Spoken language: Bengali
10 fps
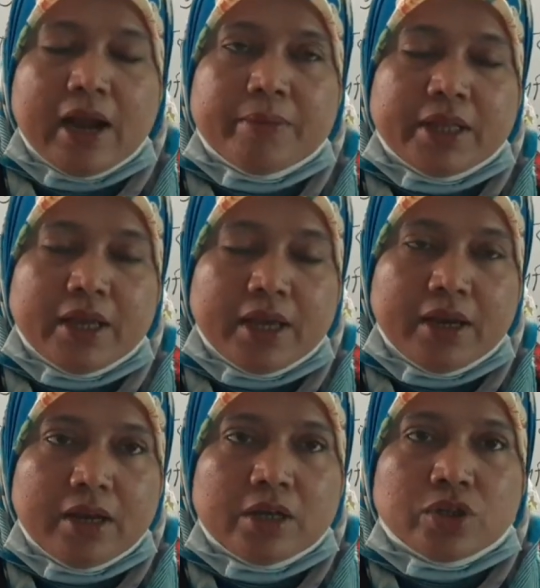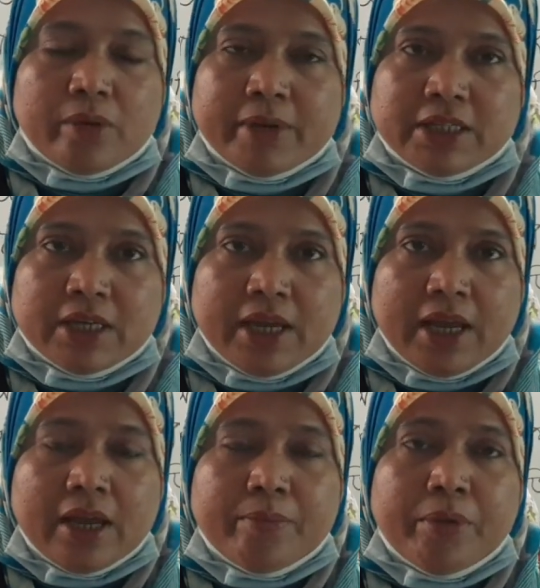আমাদের সমাজে
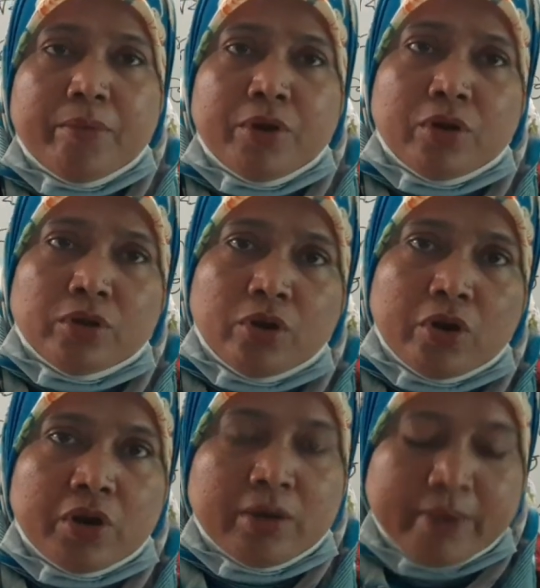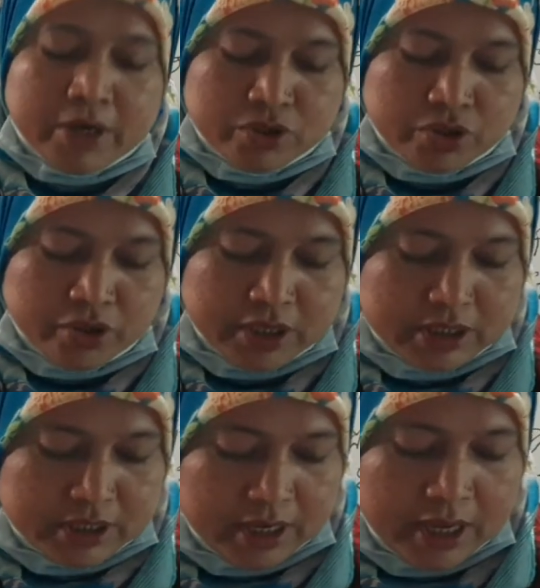কি বিভিন্ন ধরনের মানুষ
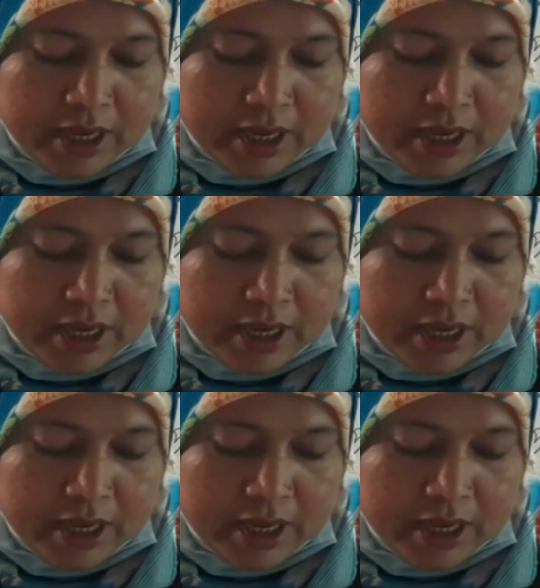রয়েছে